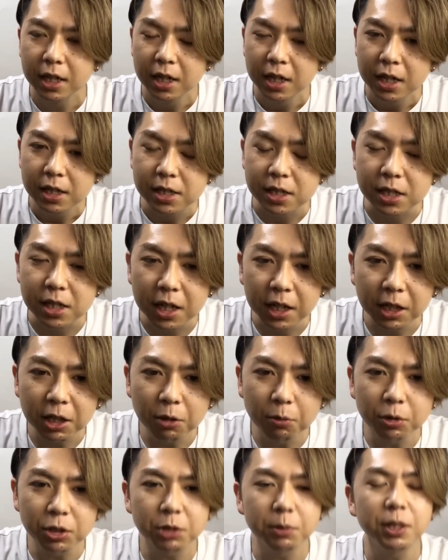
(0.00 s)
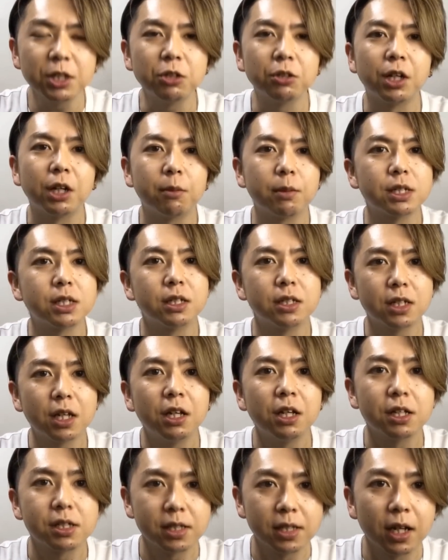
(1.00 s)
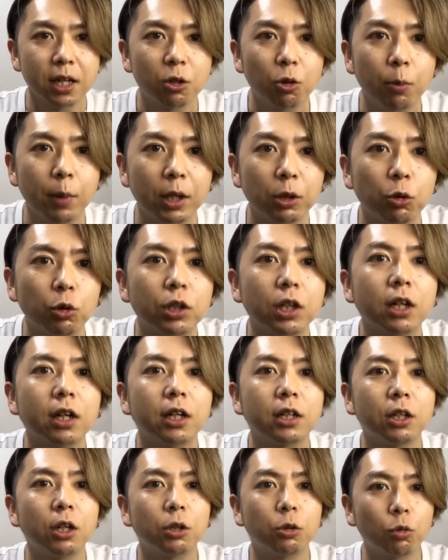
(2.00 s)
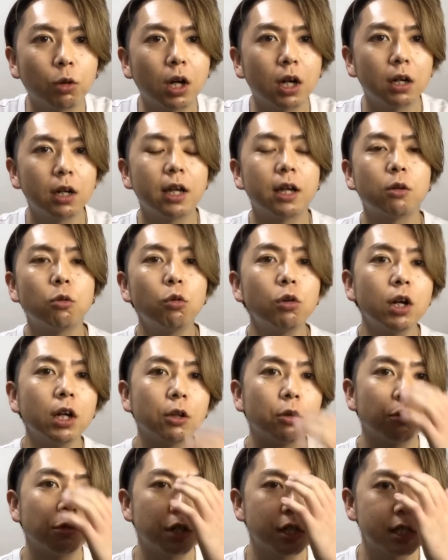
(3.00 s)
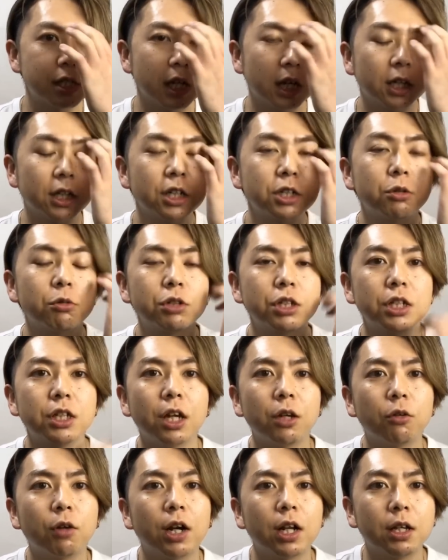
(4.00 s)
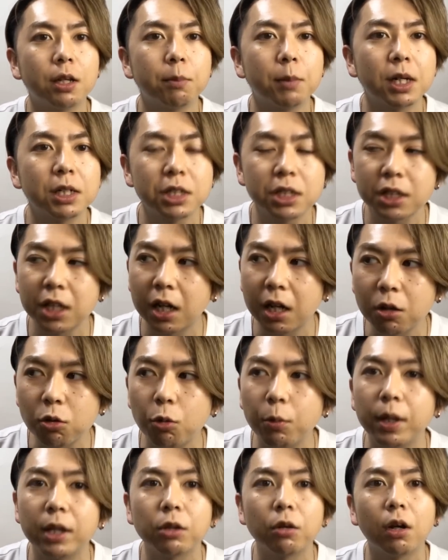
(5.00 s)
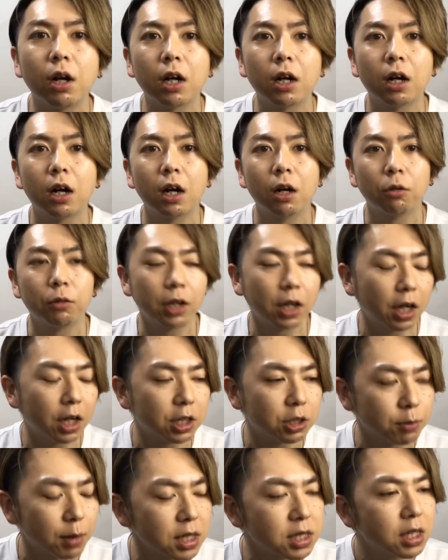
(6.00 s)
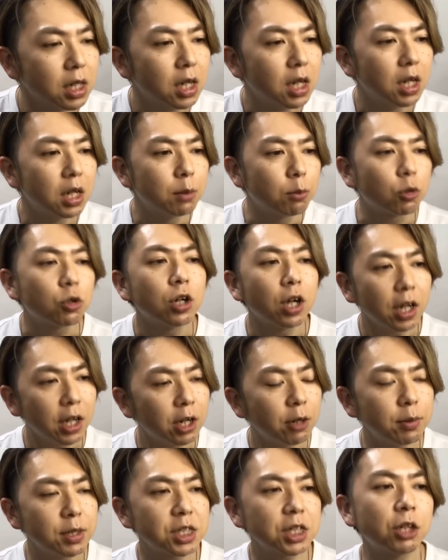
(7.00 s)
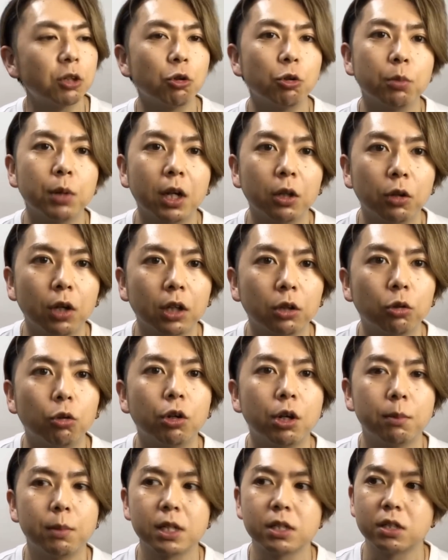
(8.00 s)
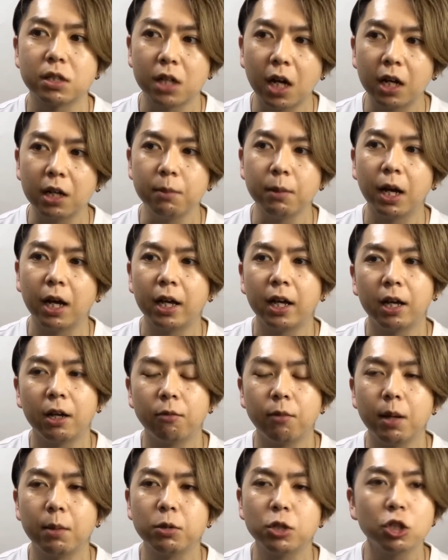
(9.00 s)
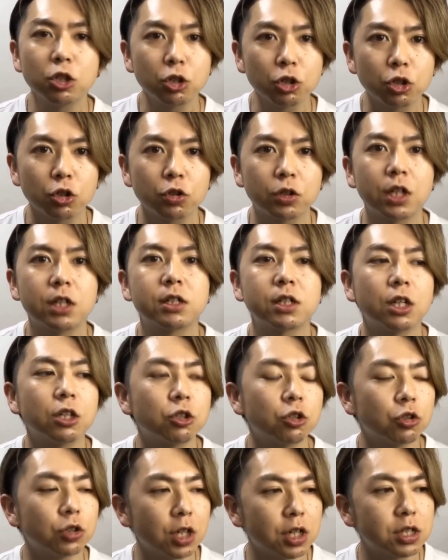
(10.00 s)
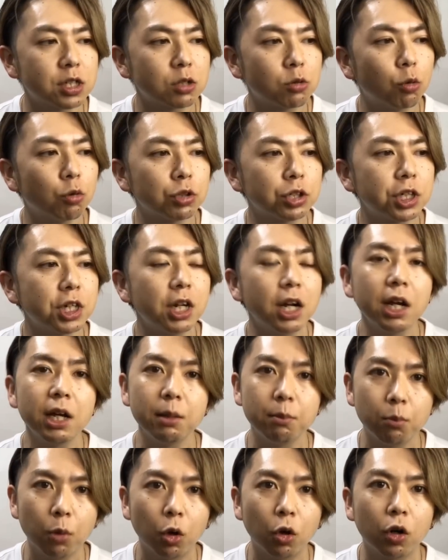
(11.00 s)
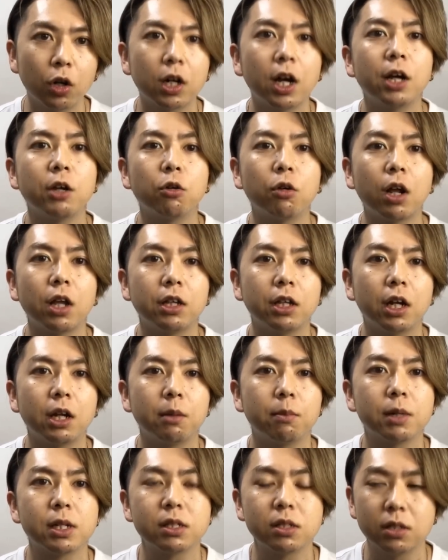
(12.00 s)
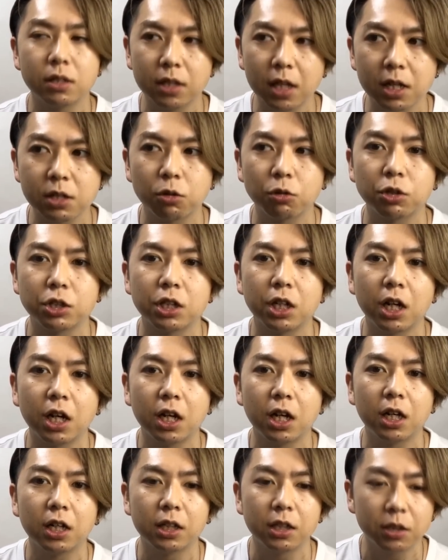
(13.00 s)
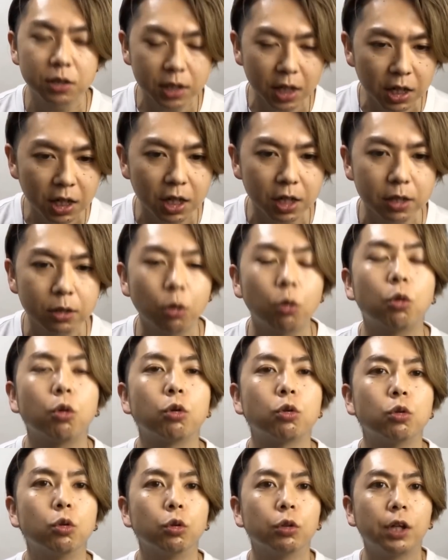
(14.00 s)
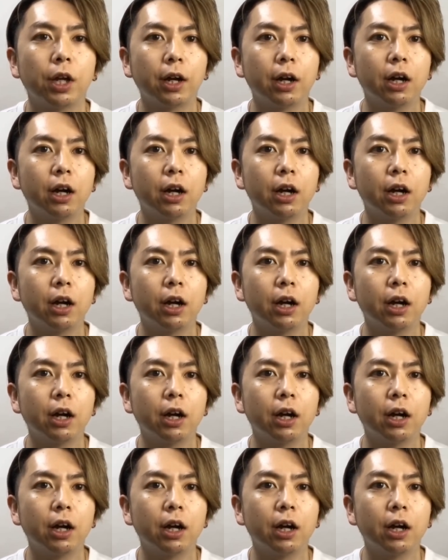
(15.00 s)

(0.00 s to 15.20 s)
続けていくモチベーションになりますので、ぜひですねコメントいただいたりとか、今回のようにですね話してほしい内容ありましたらコメント欄からお願いします。僕がヘルベシカというブランドやっておりますが、今、ウェブ受注受付中です。公式 LINE も概要欄にありますんで、そちらぜひ登録お願いし